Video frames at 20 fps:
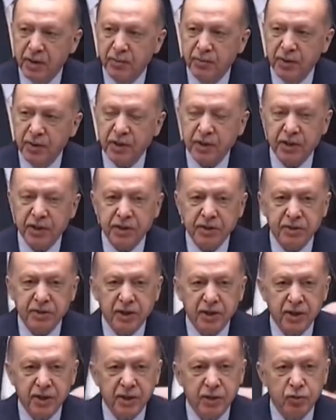bir kez
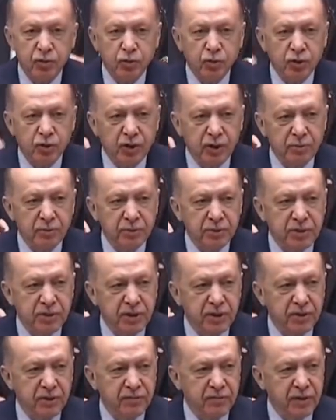daha
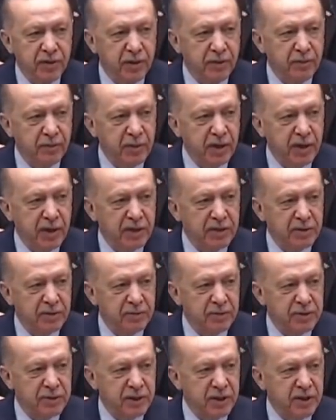ülkemize ve
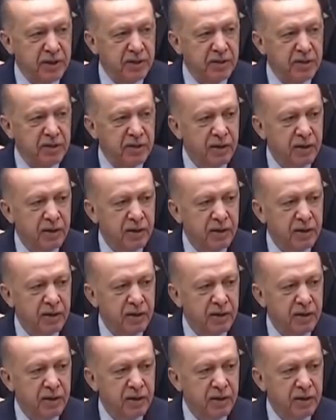milletimize